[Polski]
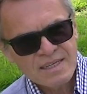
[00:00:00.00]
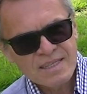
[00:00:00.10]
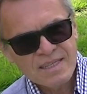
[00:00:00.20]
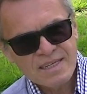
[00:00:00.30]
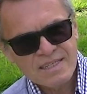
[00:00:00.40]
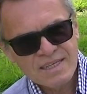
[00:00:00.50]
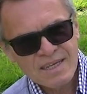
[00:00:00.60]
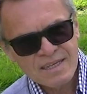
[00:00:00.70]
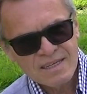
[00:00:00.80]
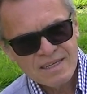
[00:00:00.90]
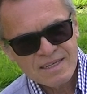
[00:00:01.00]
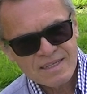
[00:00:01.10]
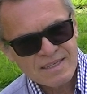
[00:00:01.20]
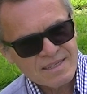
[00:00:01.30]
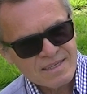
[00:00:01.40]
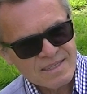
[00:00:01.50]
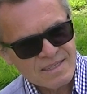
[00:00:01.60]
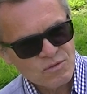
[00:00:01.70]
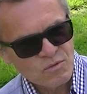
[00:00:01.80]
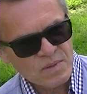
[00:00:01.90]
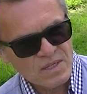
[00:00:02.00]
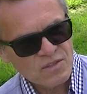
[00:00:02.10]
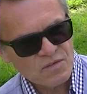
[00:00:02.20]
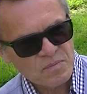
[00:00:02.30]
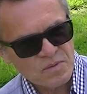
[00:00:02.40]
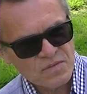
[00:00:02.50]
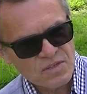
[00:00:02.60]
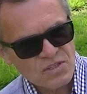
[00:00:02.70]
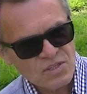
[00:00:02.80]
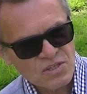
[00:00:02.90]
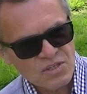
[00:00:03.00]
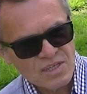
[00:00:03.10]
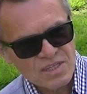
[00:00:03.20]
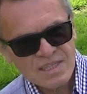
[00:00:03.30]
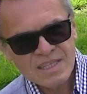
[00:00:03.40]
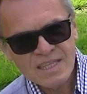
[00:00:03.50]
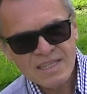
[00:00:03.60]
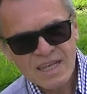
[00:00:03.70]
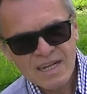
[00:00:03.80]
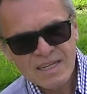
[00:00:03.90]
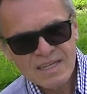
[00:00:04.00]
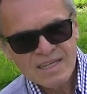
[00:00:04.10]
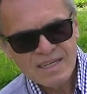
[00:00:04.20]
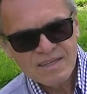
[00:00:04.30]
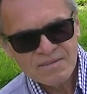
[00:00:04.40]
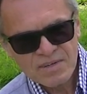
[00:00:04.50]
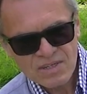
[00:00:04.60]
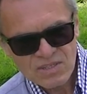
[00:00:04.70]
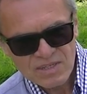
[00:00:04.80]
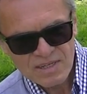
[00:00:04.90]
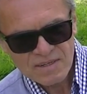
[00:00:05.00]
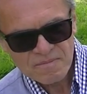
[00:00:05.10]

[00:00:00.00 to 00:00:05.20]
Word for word: I teraz ja Y, chcę tu Państwu powiedzieć detal właśnie,